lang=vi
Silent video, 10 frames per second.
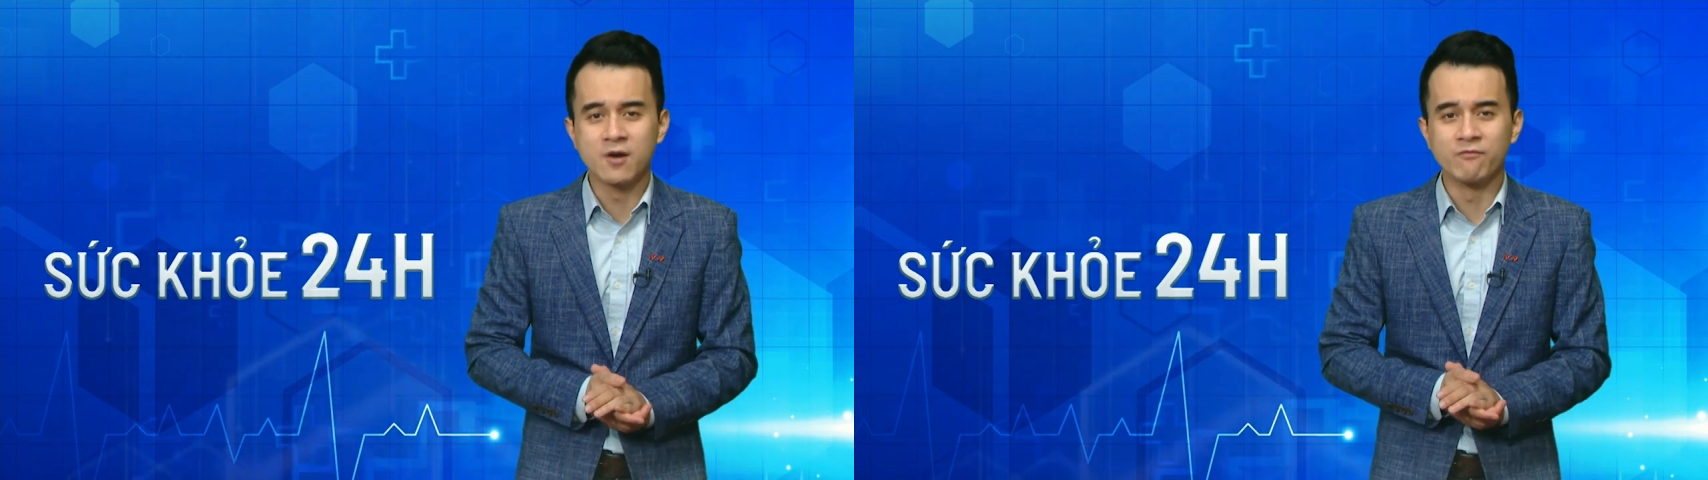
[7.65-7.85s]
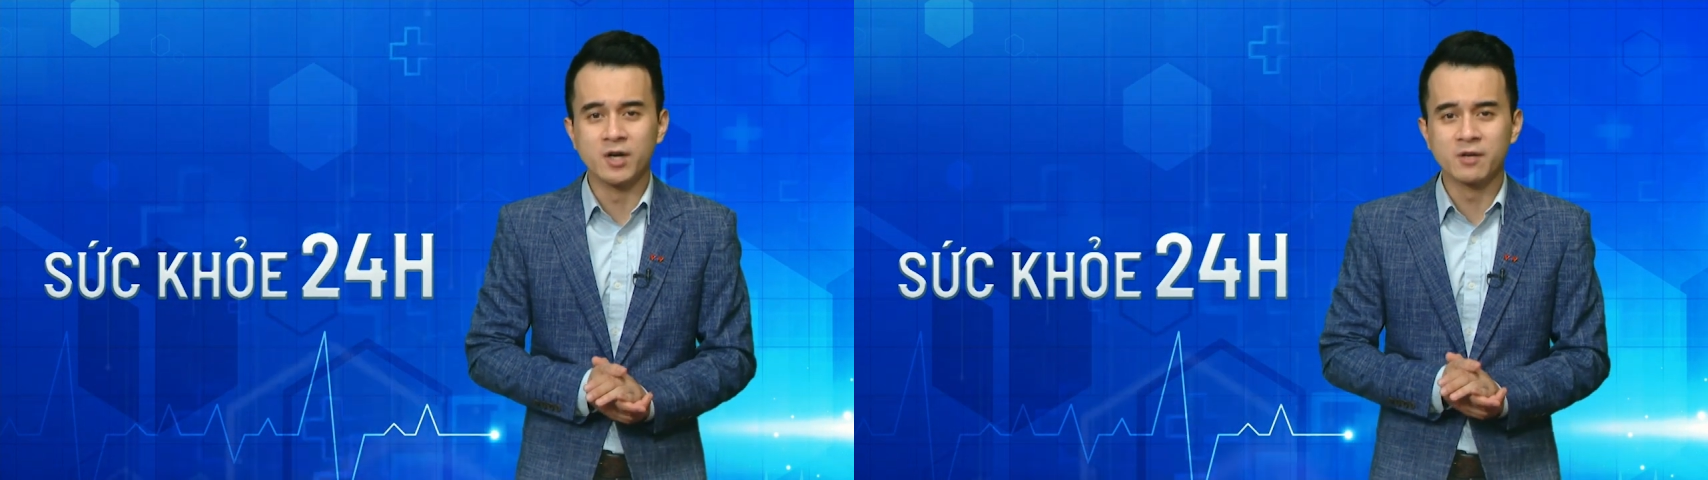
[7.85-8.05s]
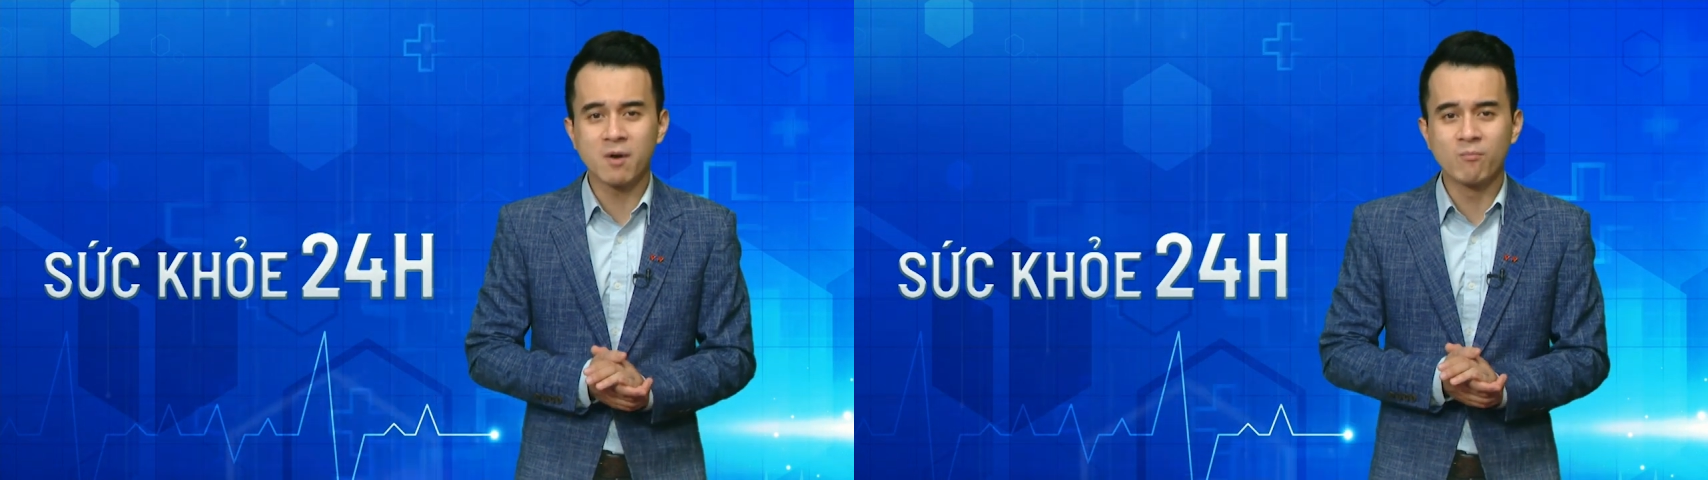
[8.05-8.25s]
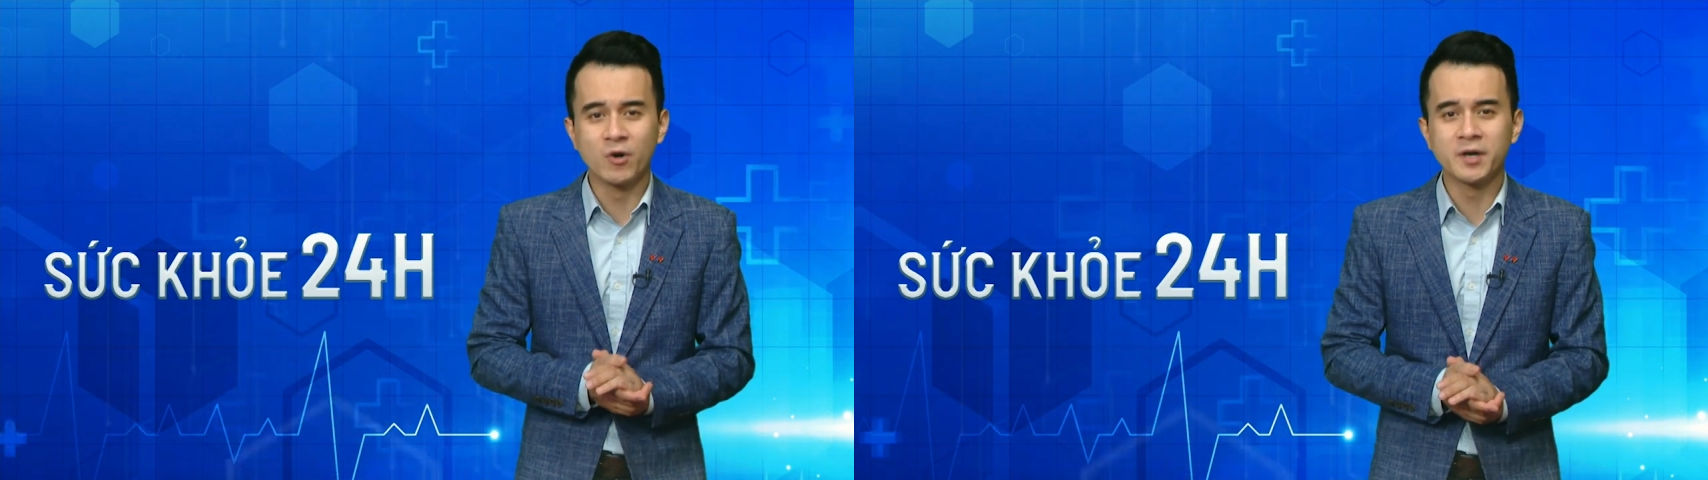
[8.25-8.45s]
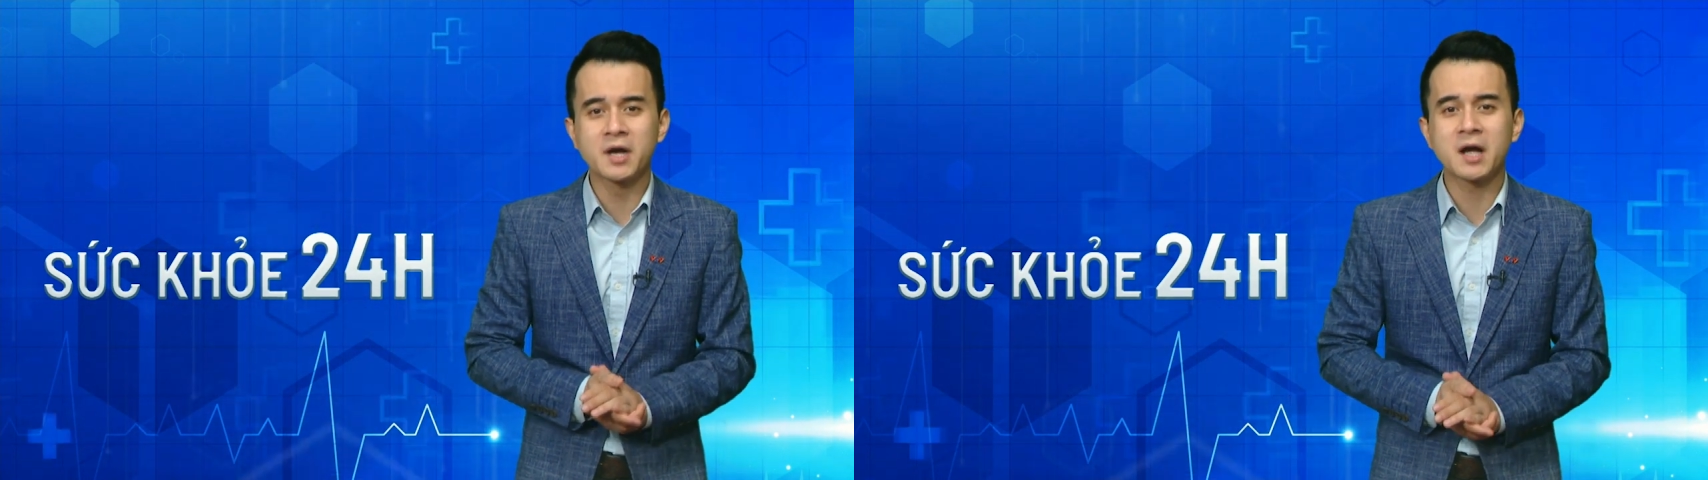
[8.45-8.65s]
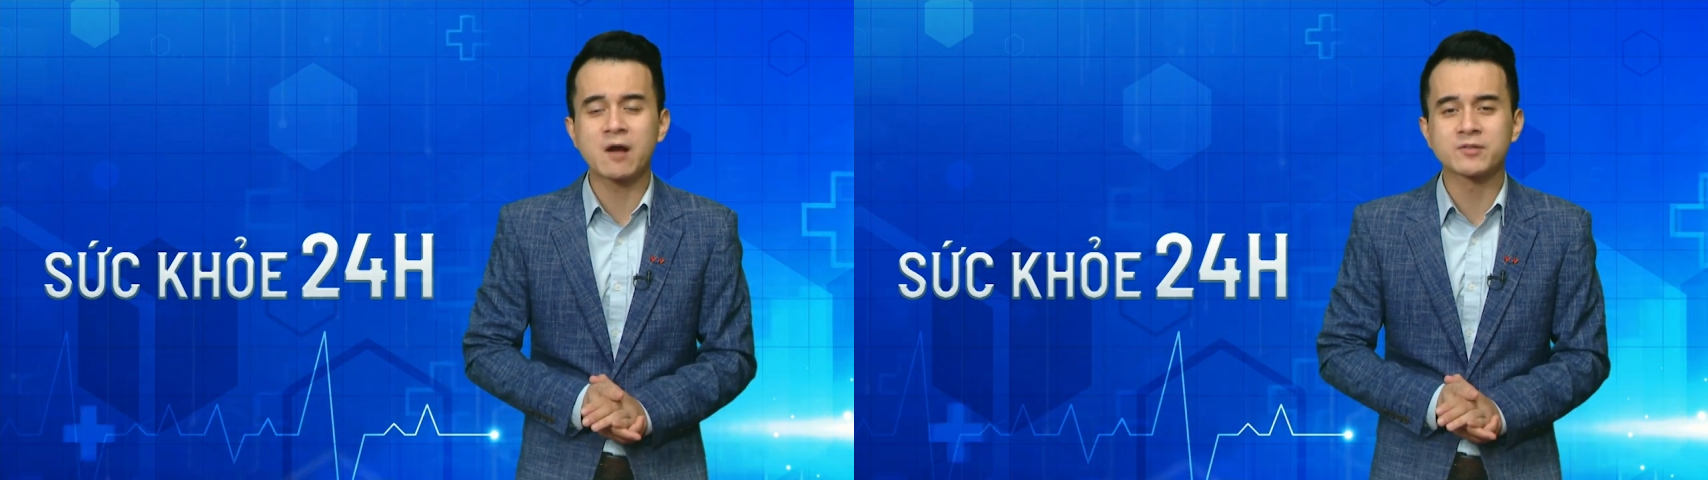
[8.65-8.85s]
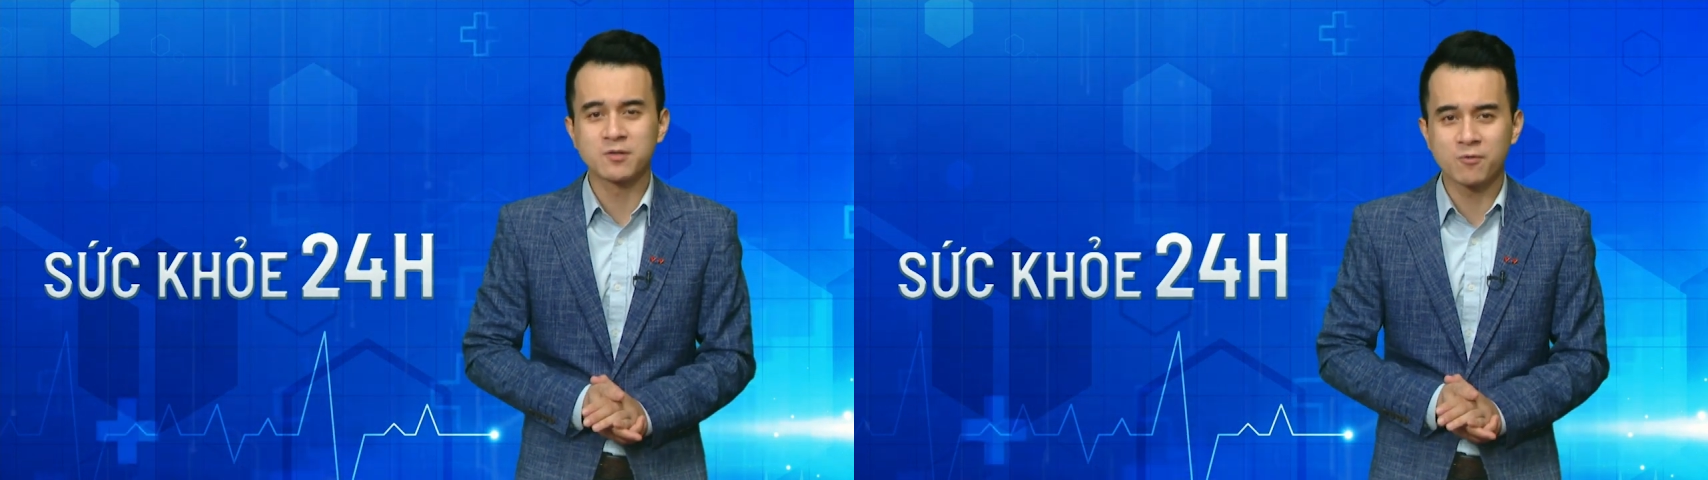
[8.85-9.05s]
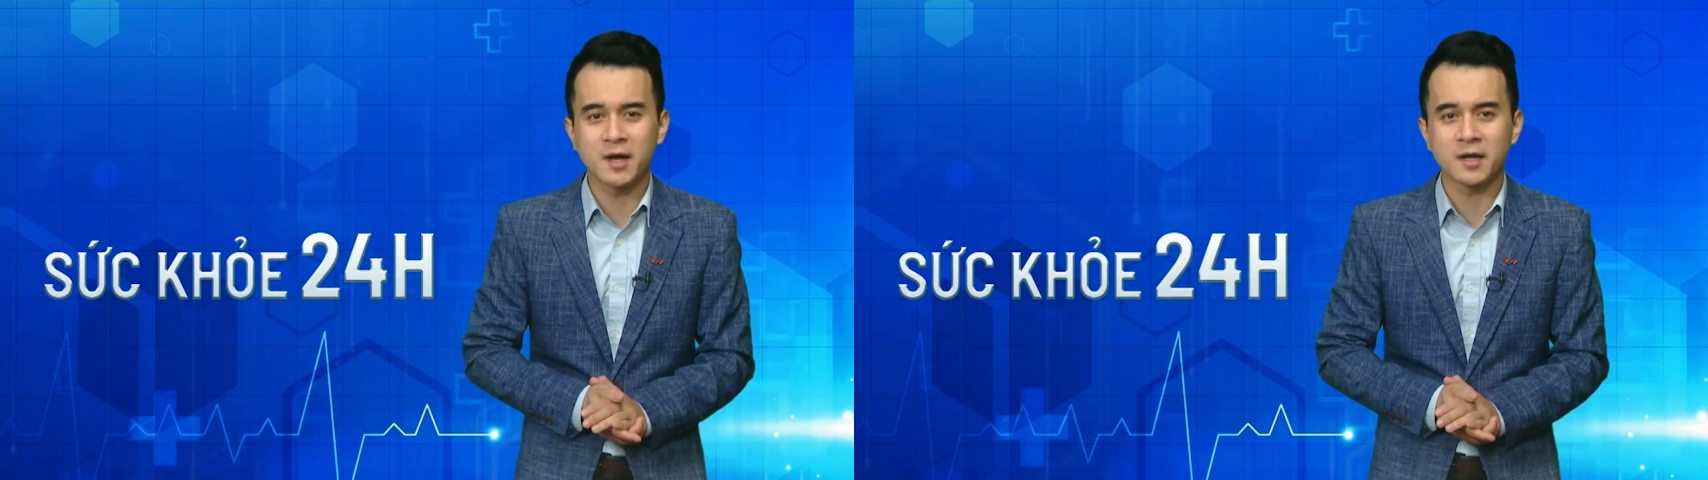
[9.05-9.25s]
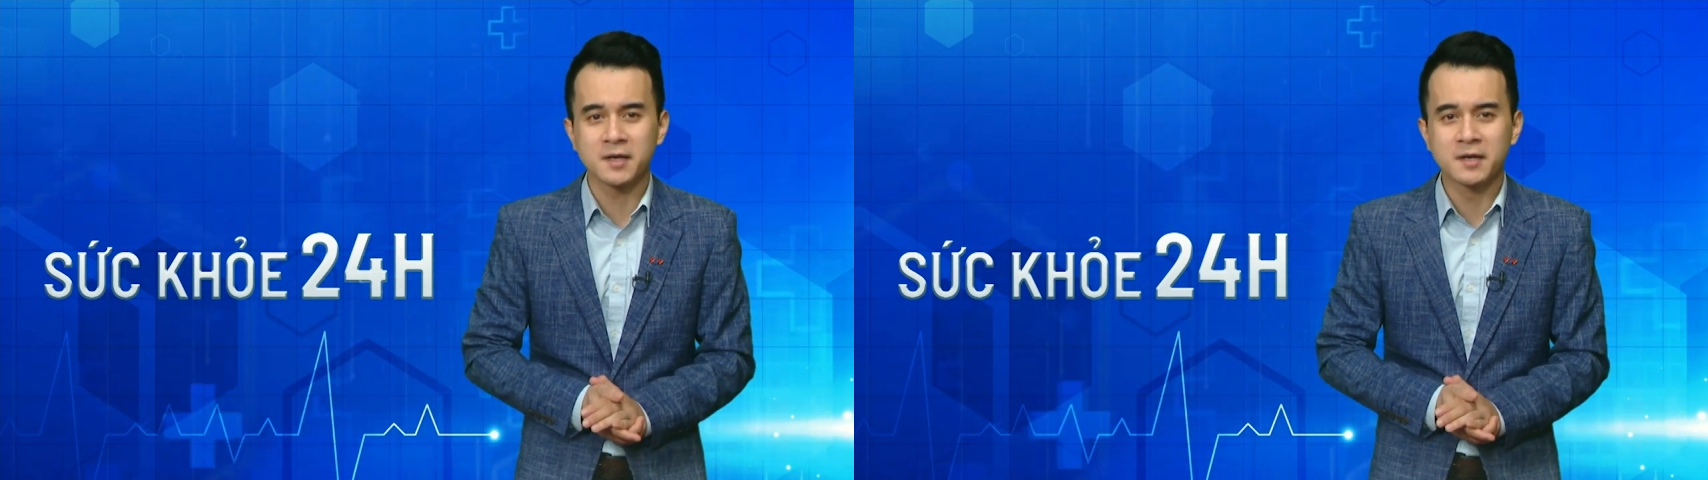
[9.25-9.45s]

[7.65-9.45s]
với mong muốn nâng cao sức khỏe.